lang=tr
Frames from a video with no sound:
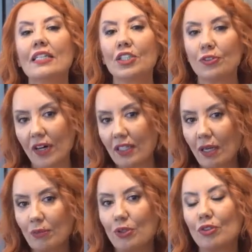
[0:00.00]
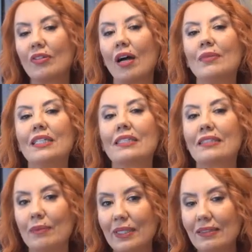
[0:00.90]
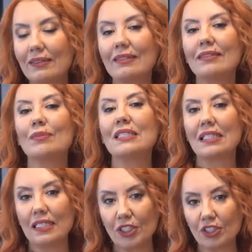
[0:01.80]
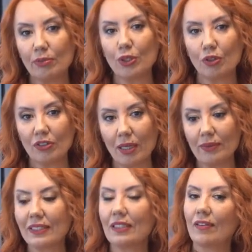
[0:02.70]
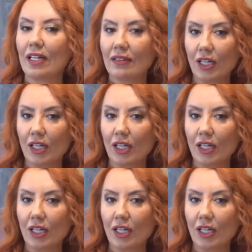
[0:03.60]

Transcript: Şifalanma yöntemleri, remedi dediğimiz iyileştirme yöntemleri de var.